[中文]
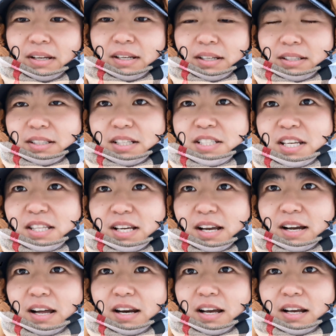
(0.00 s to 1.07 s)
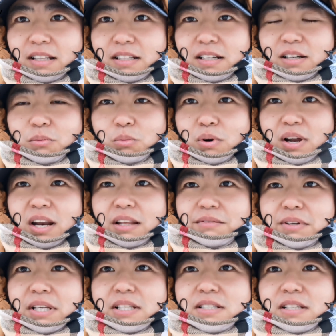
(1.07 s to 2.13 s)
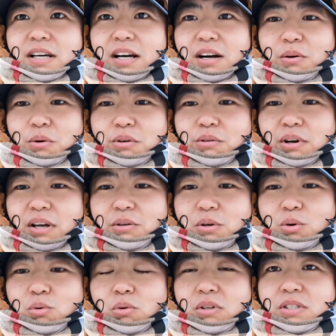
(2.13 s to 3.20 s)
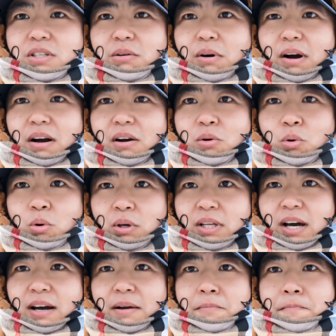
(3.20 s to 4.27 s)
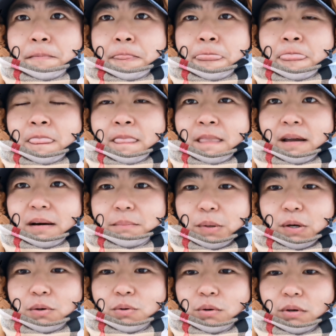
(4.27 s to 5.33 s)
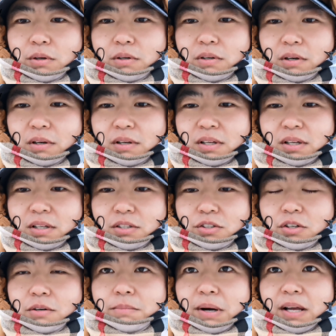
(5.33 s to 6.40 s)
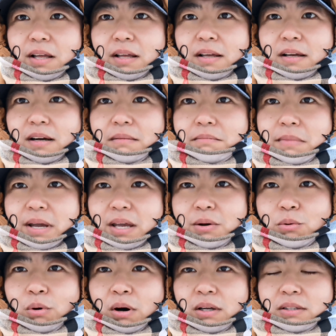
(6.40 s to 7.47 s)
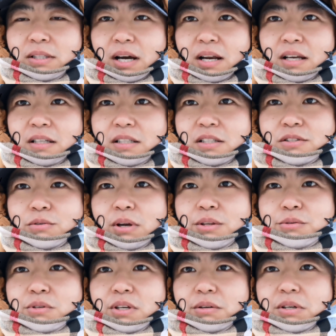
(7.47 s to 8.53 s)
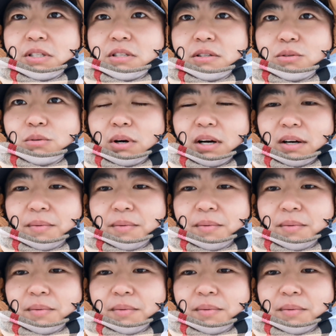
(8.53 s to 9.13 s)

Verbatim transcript: 那现在看来呢，乌克兰危机啊会越来越国际化、扩大啊，包括日本啊、美国，大量的志愿军也会进入啊。